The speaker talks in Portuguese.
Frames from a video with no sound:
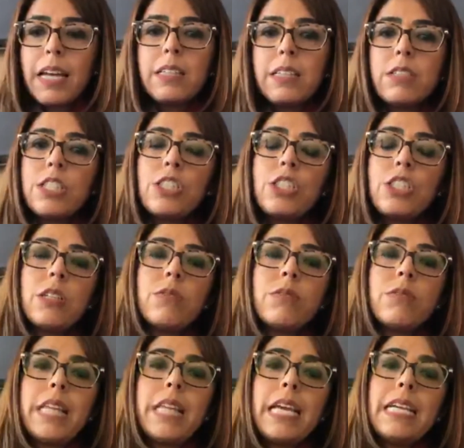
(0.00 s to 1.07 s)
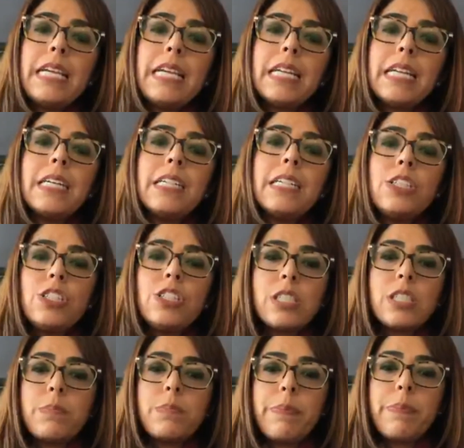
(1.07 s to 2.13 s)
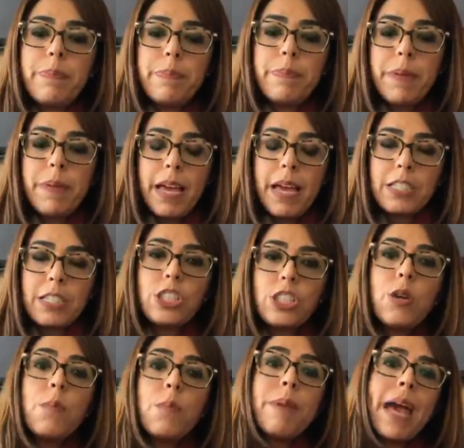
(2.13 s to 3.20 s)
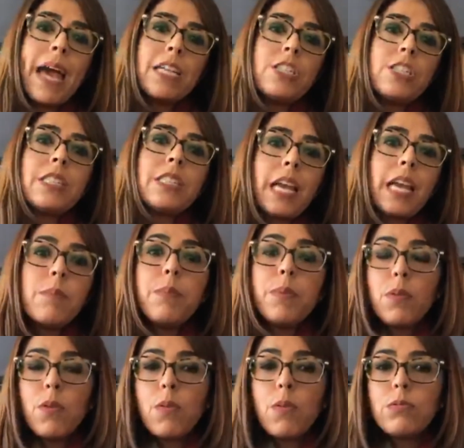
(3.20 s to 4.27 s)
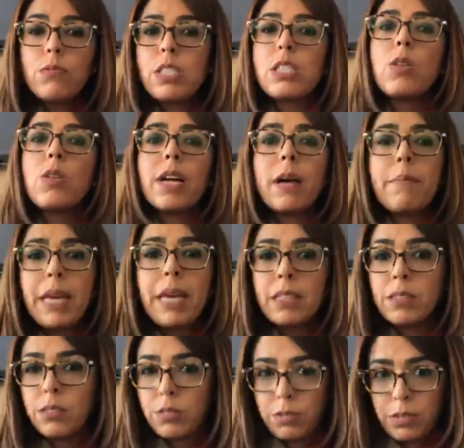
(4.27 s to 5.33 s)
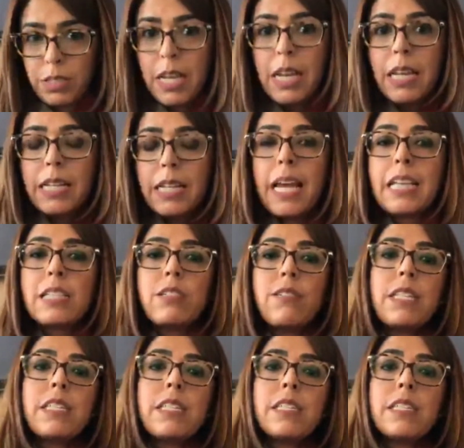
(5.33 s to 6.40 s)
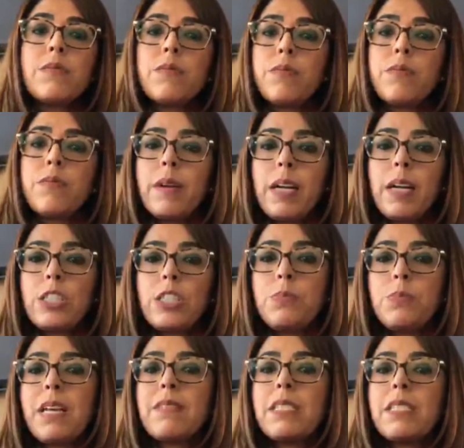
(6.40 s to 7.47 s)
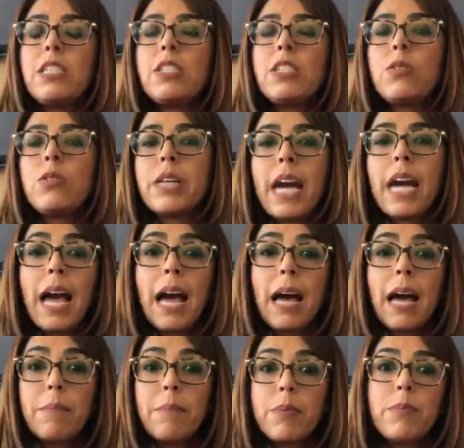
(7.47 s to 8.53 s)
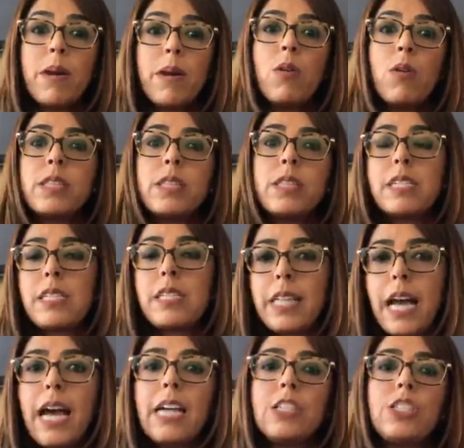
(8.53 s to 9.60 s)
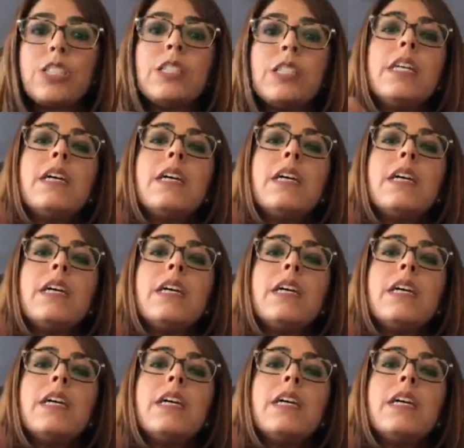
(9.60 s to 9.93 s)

Então a gente não tem grandes, é, a gente não perde tempo com um deslocamento, né? Às vezes a gente precisava se deslocar para uma outra cidade.